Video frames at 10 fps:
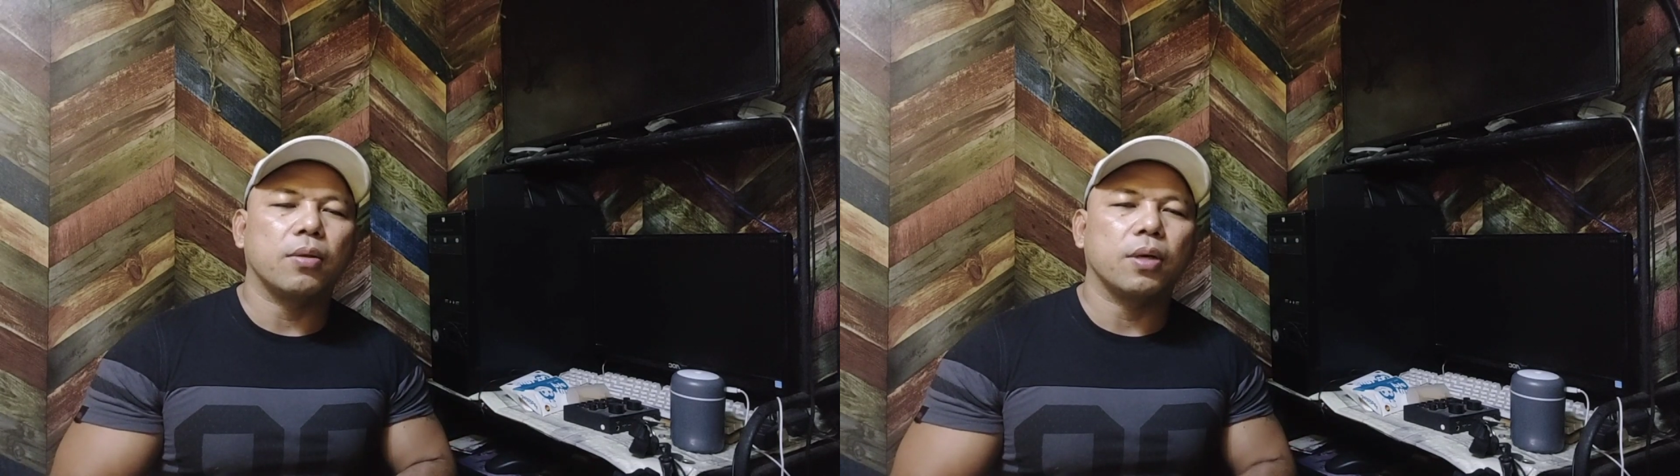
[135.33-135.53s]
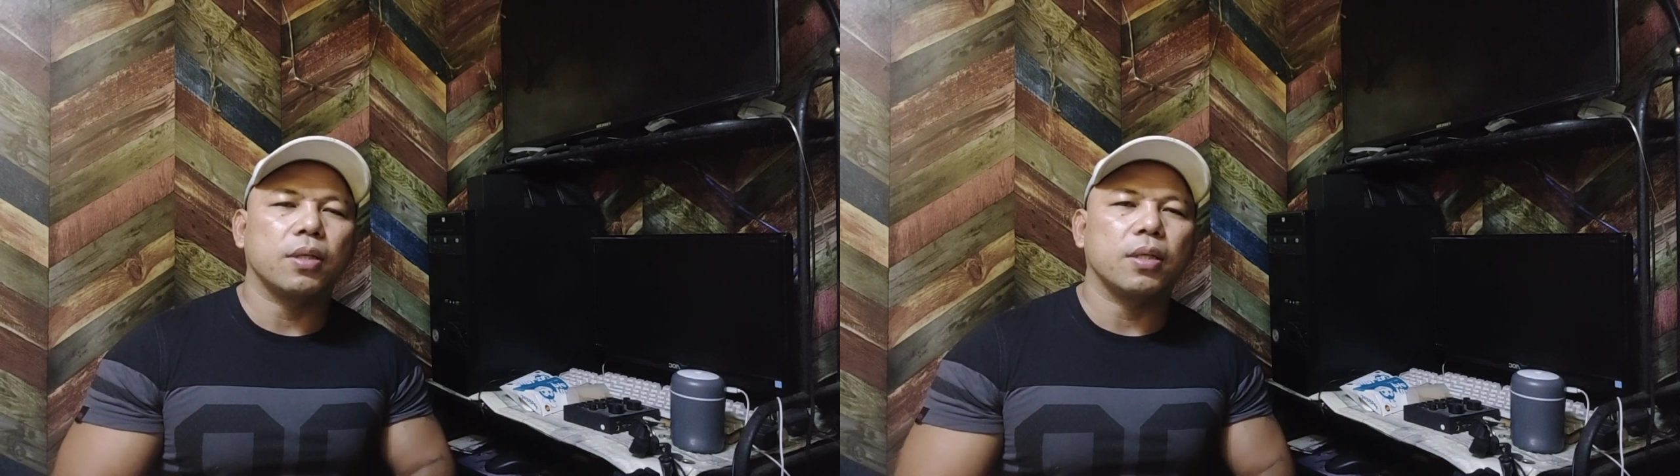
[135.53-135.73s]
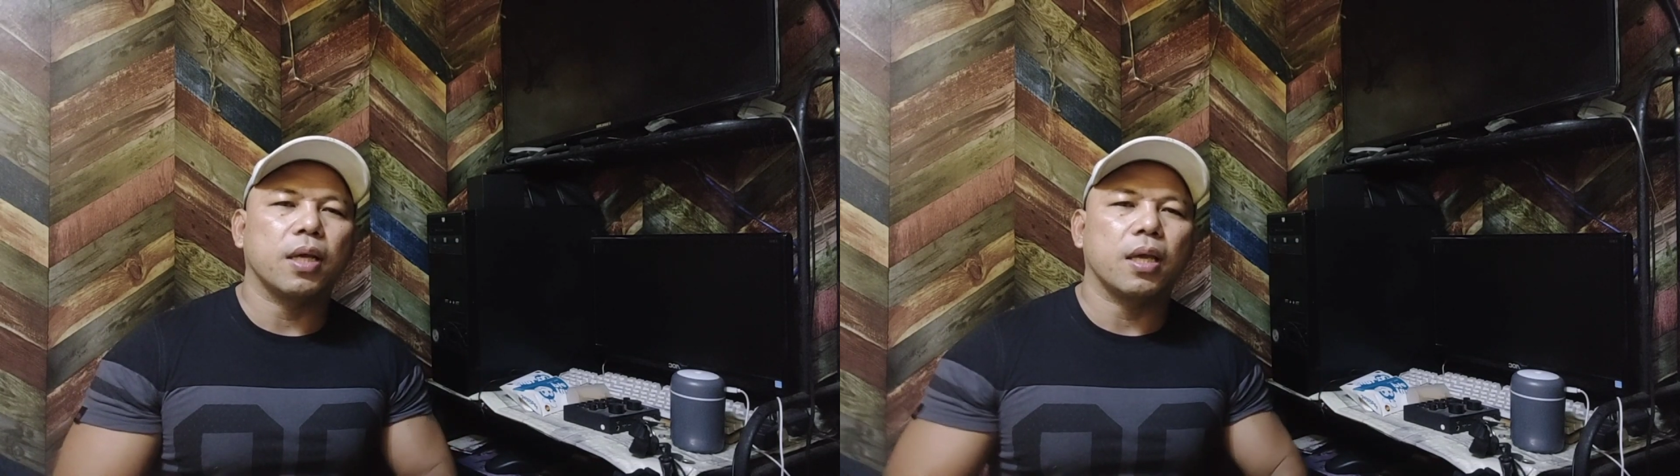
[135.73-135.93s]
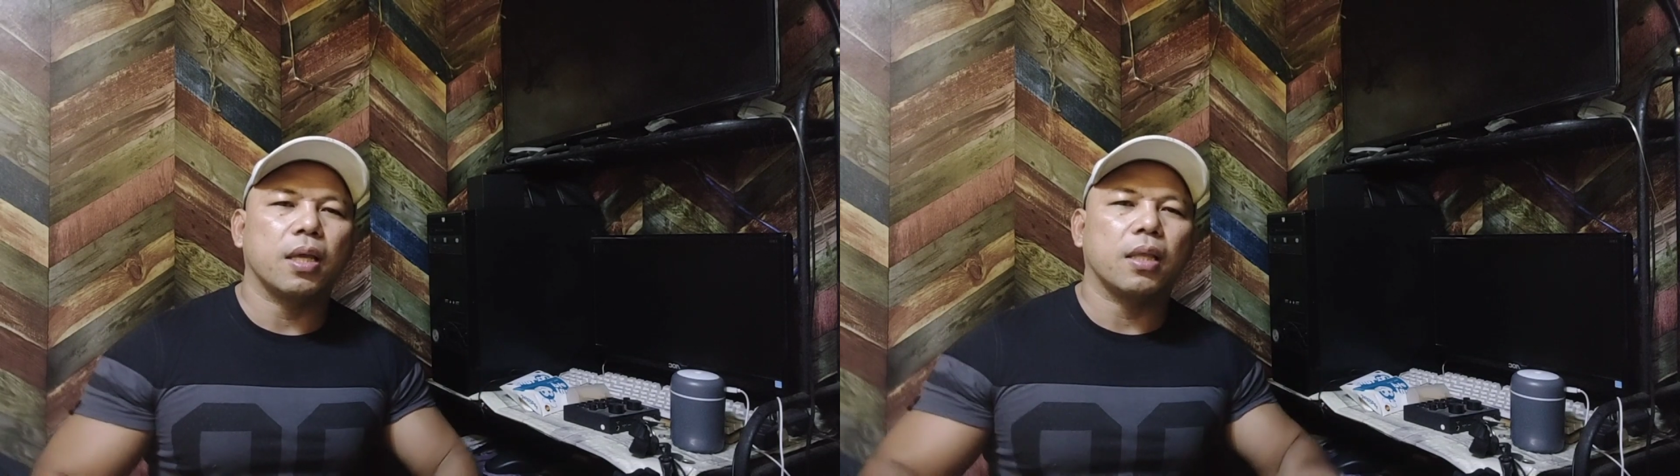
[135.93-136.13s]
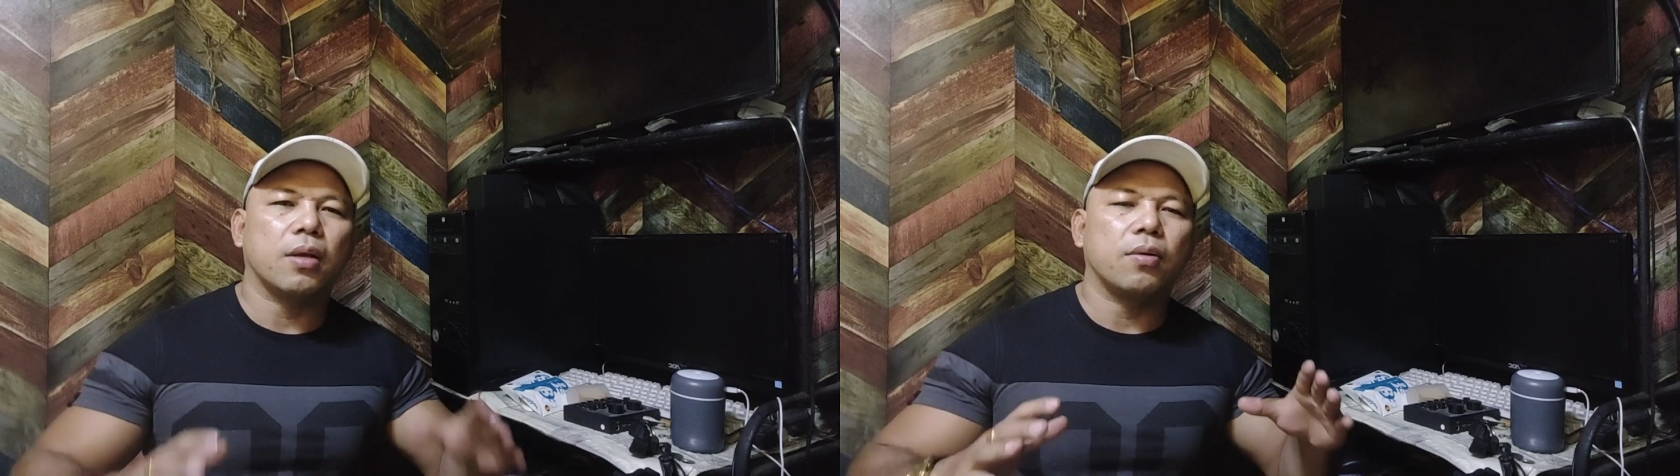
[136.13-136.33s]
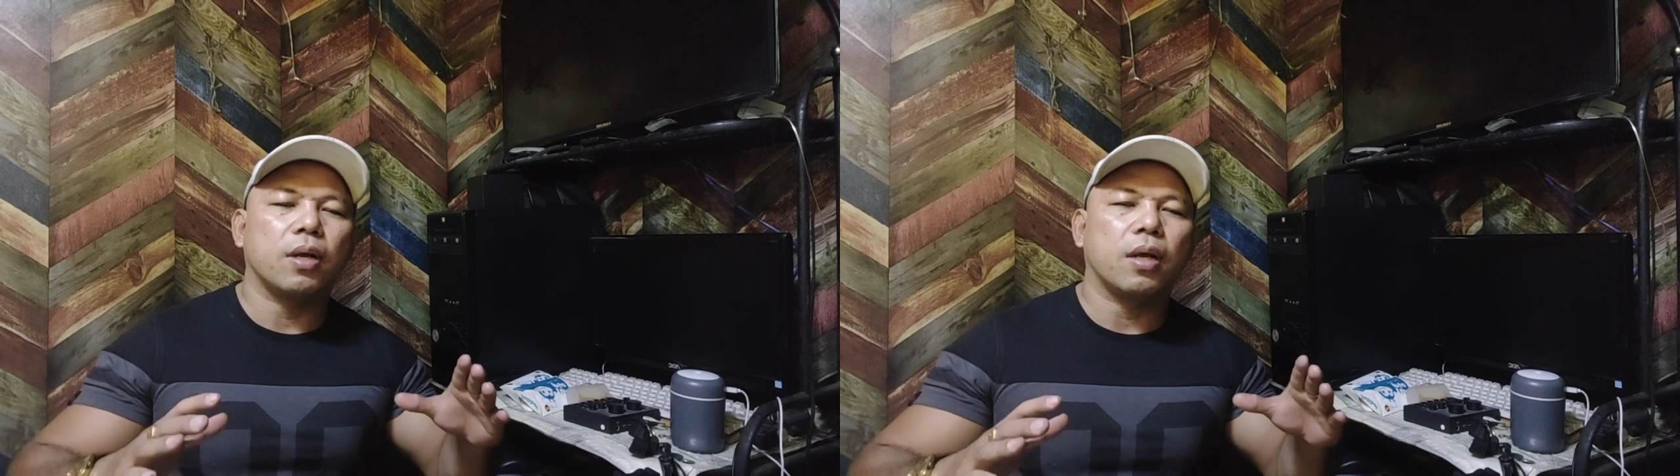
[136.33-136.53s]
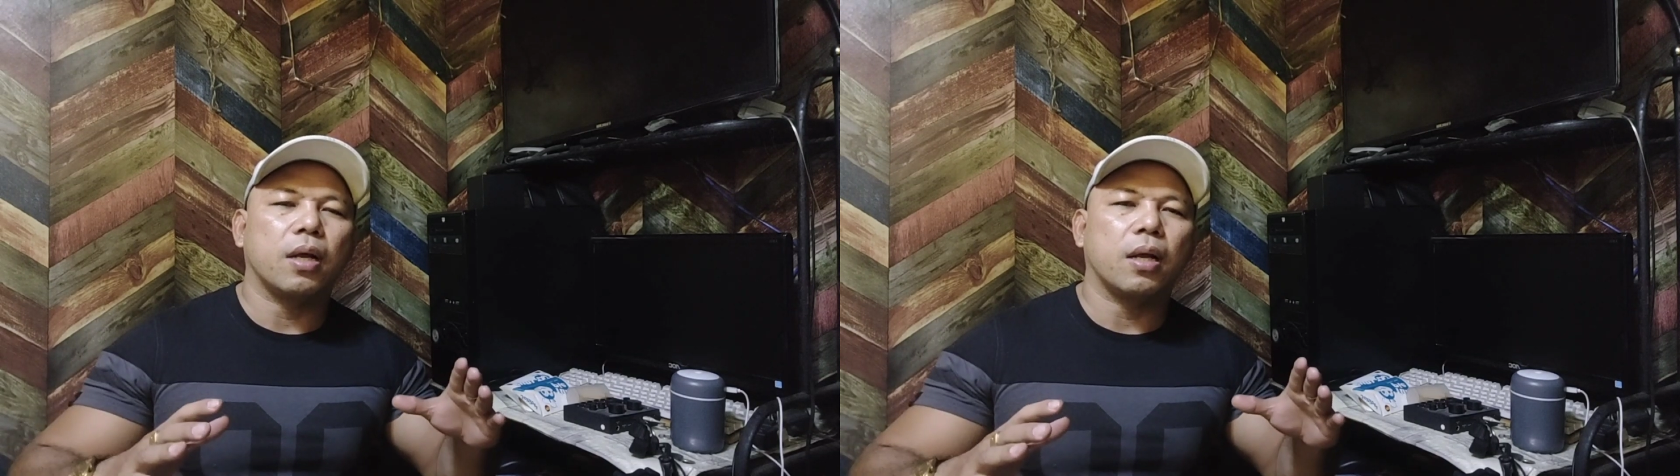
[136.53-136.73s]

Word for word: kasi nakikita no na